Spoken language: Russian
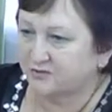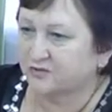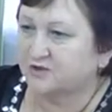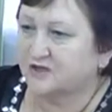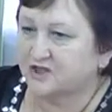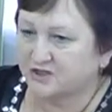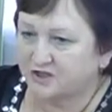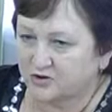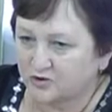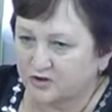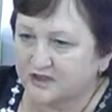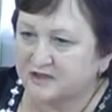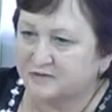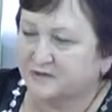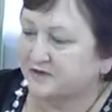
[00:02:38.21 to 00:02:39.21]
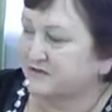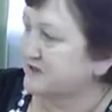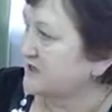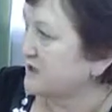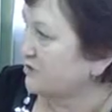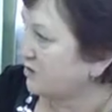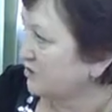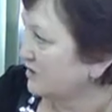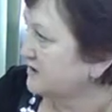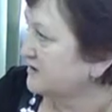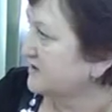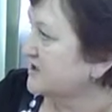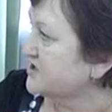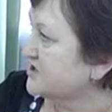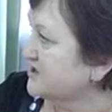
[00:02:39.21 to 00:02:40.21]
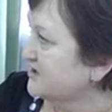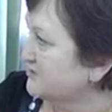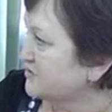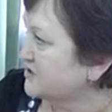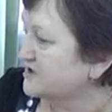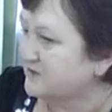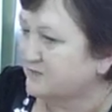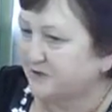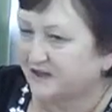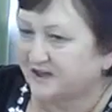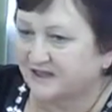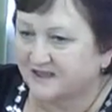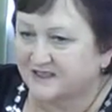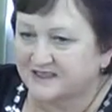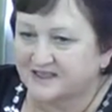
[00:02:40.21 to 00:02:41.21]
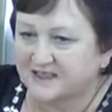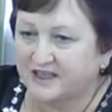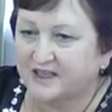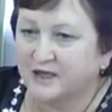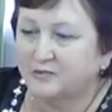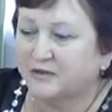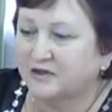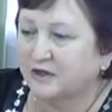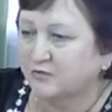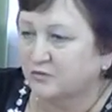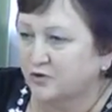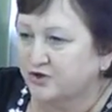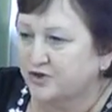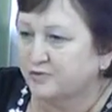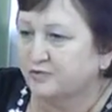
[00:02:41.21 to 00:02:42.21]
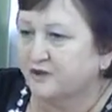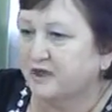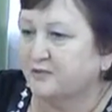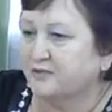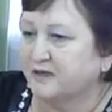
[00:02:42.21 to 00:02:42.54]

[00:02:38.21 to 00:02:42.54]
вот, наши 131 закон, наше муниципальное разделение полномочий были,